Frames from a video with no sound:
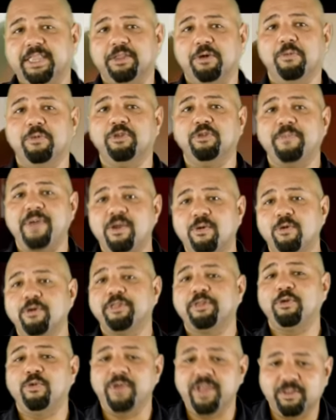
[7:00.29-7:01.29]
estão muito bem
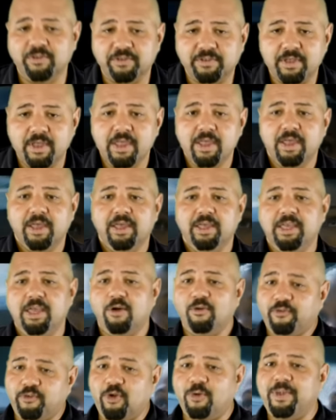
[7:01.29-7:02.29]
construídos. E é
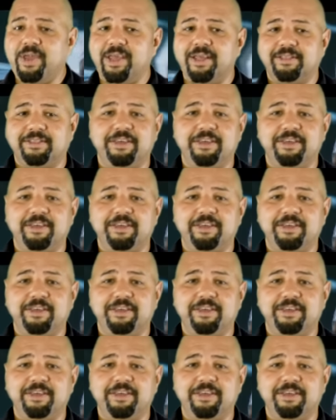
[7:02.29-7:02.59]
um filme,